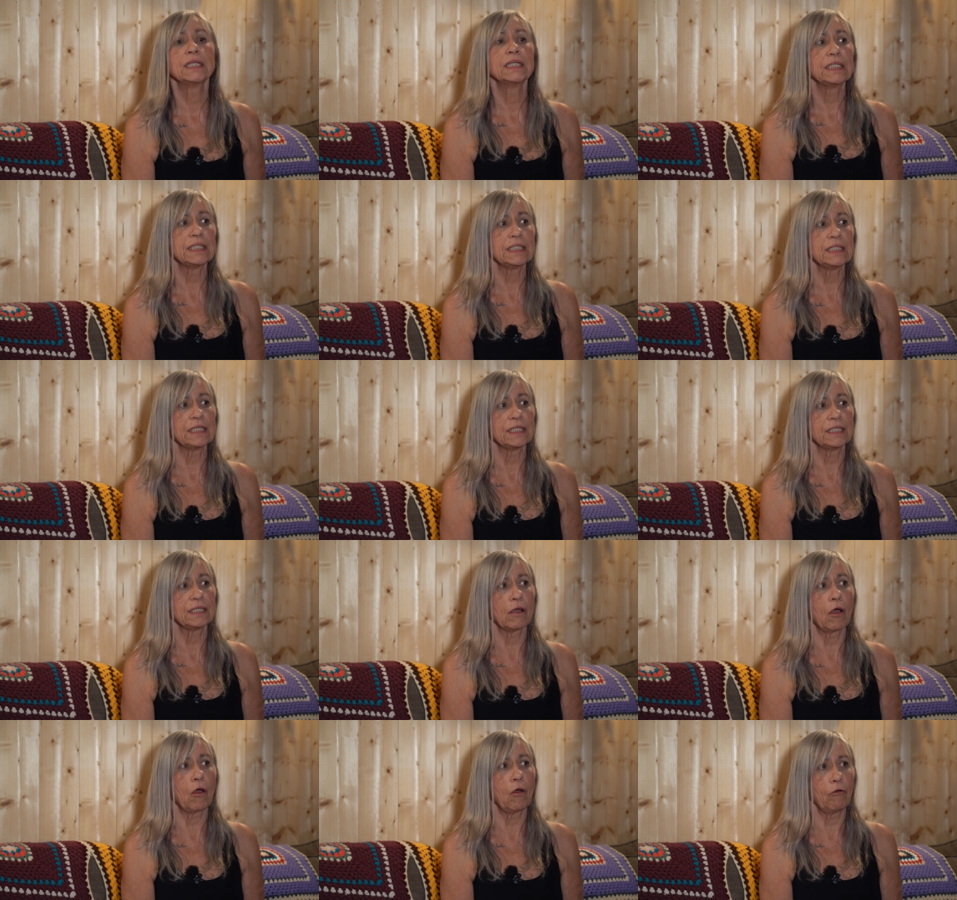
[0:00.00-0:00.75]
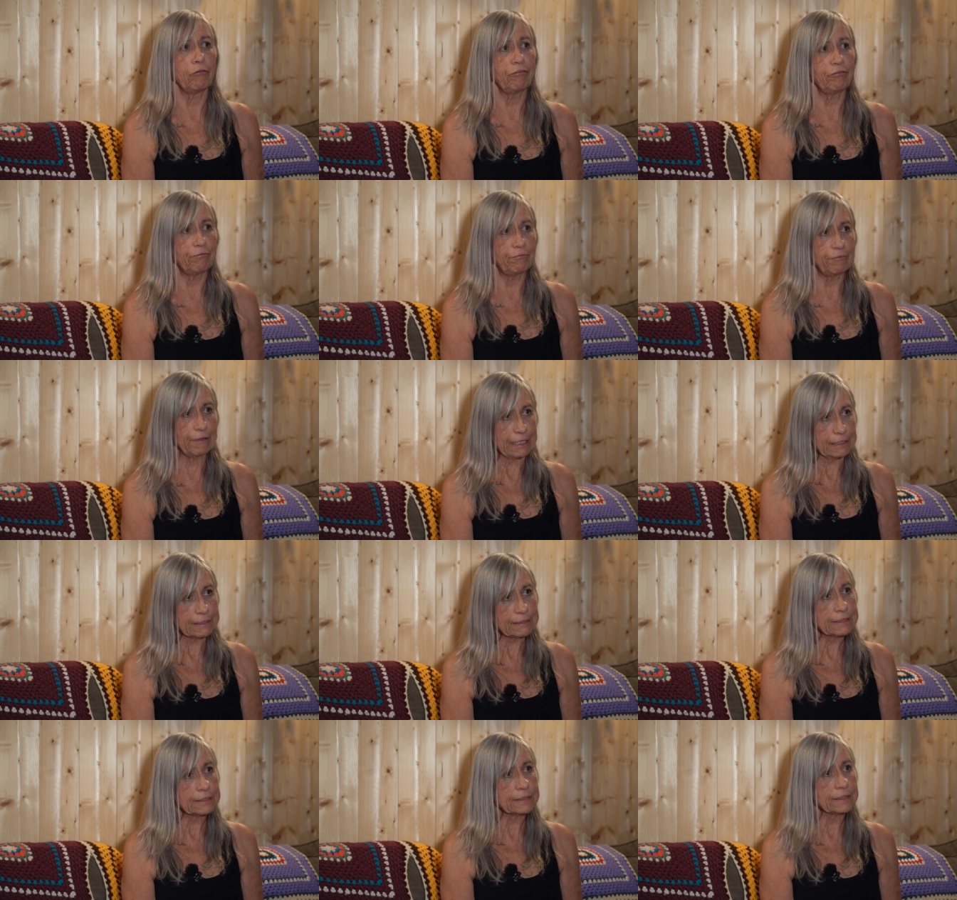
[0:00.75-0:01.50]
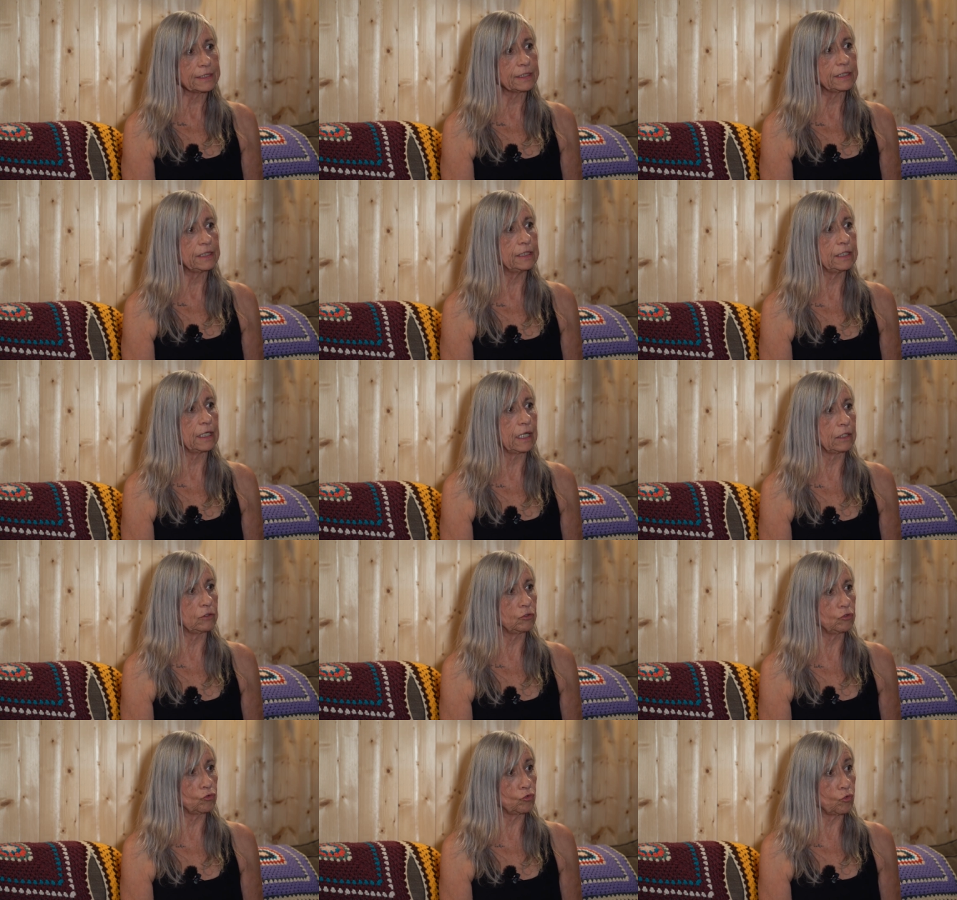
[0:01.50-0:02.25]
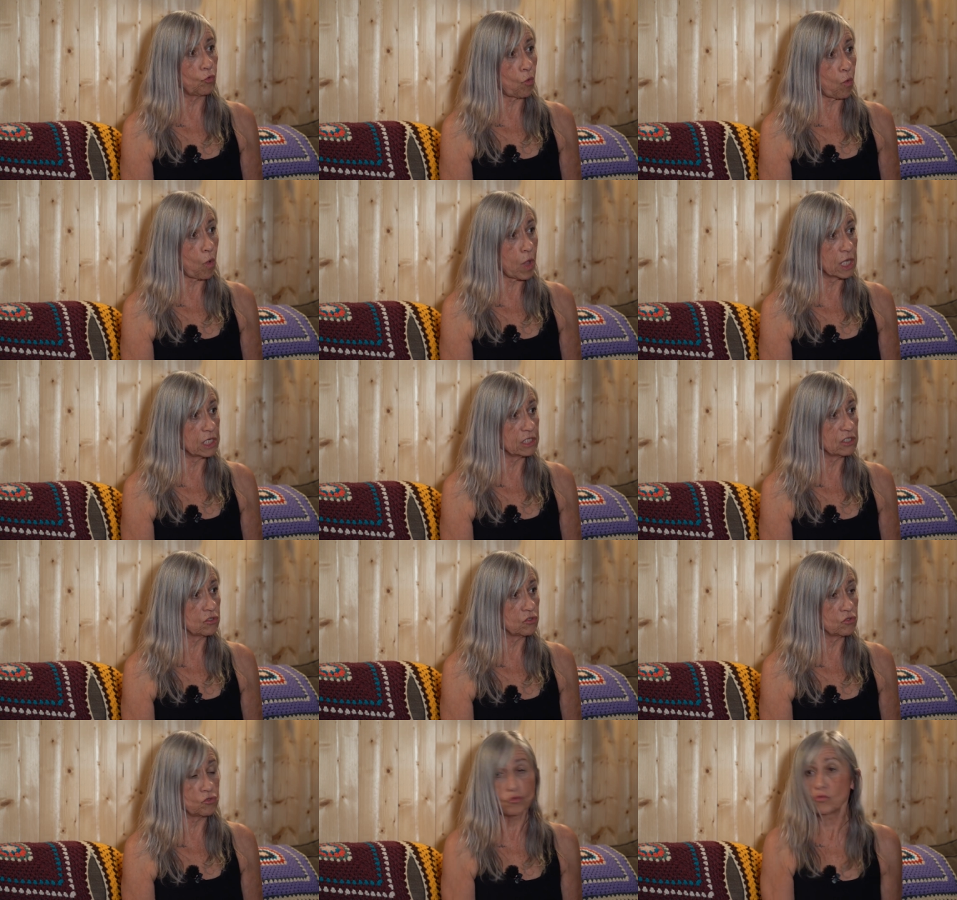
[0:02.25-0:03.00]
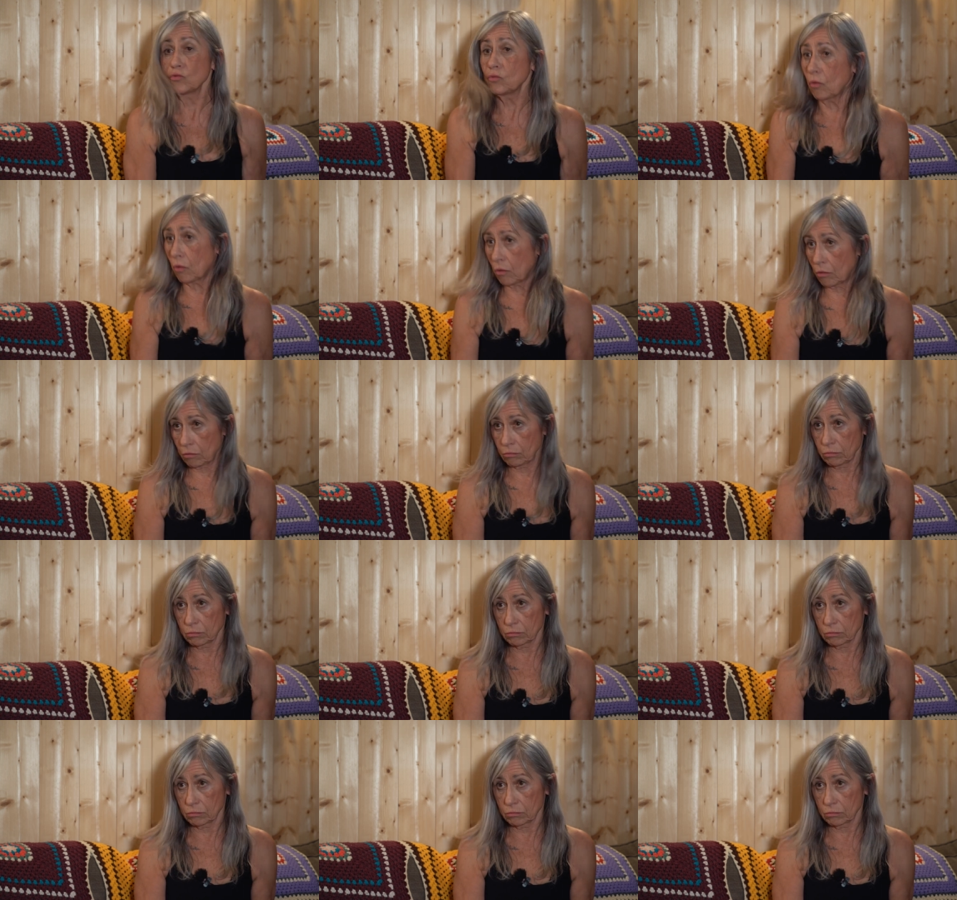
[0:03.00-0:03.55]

Et en fait, il y a trois jours,